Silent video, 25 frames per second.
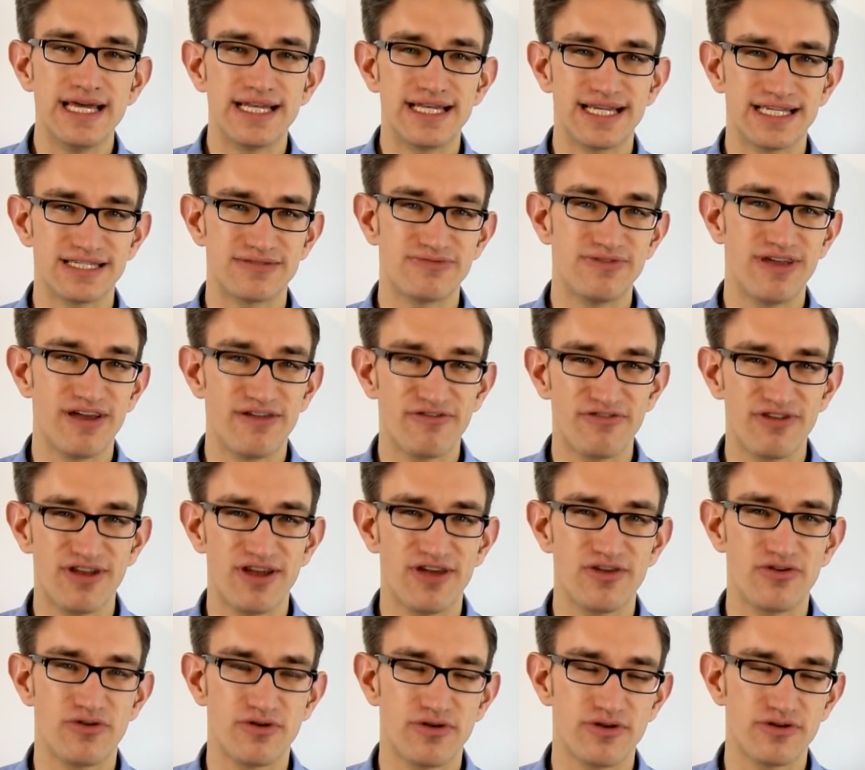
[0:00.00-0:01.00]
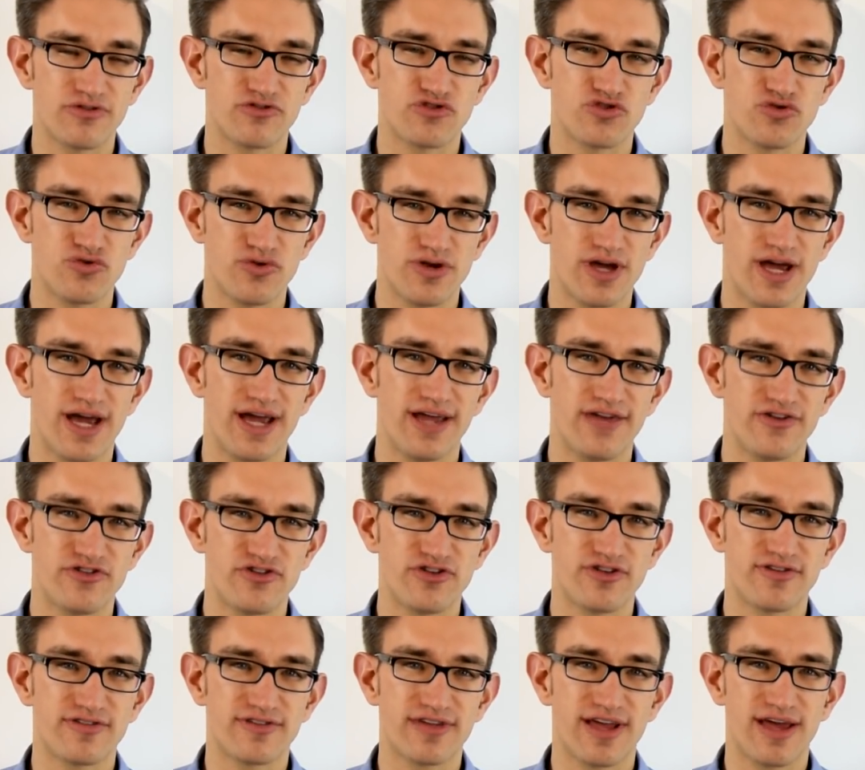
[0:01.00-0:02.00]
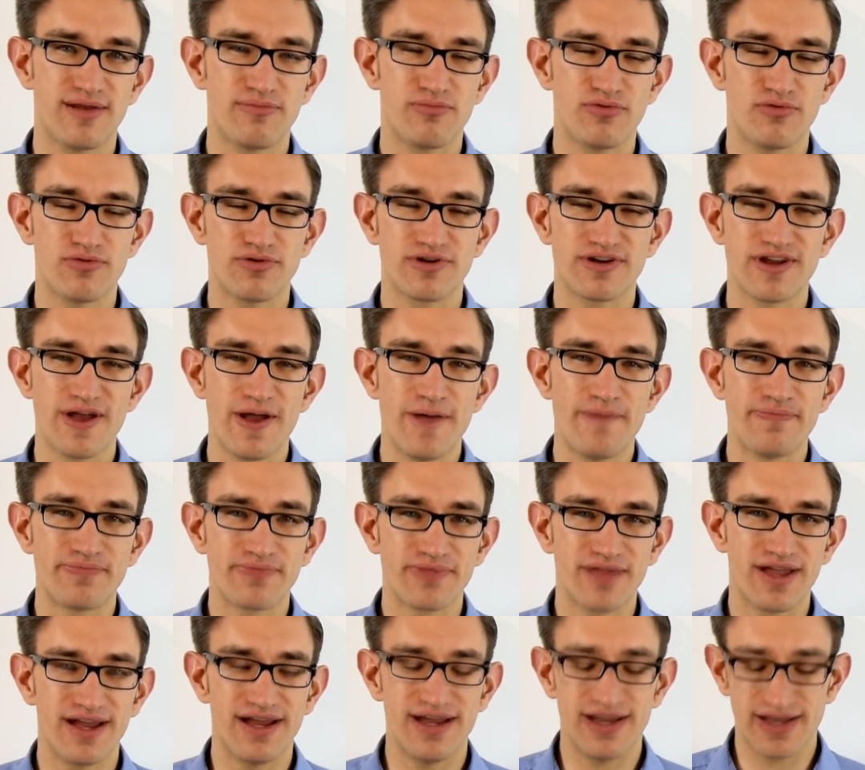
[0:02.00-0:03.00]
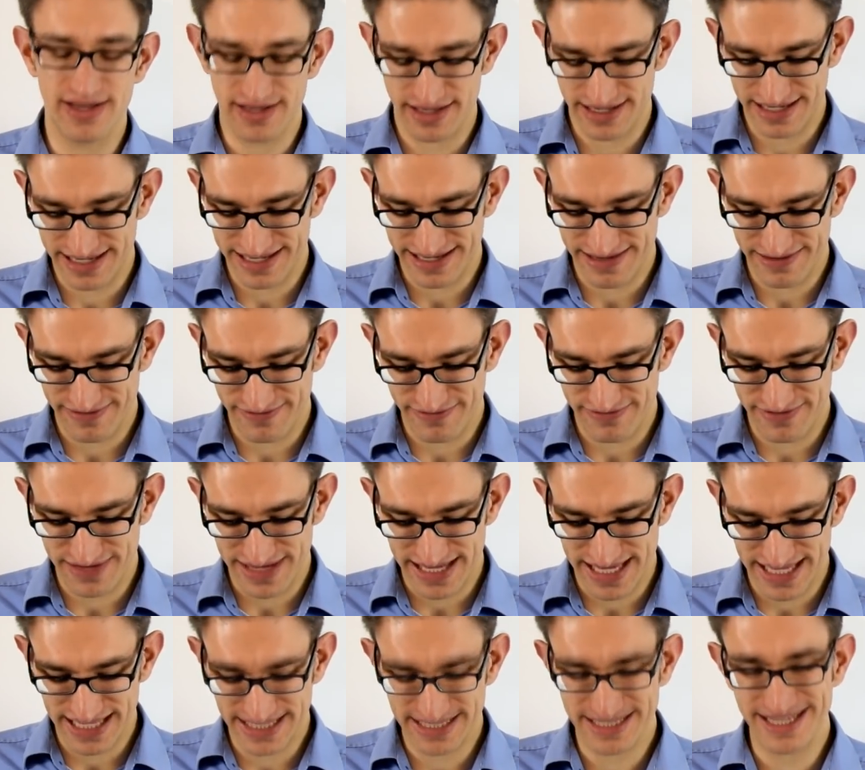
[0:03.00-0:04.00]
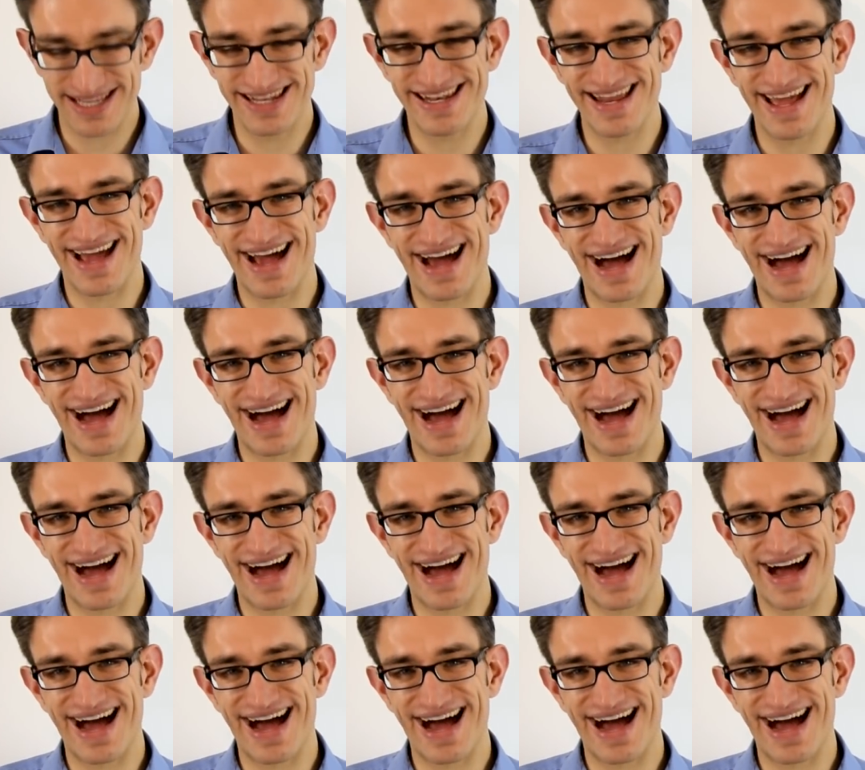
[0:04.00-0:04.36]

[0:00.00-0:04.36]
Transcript: Das wäre vielleicht noch ein schöner Einstiegszeitpunkt äh, gewesen.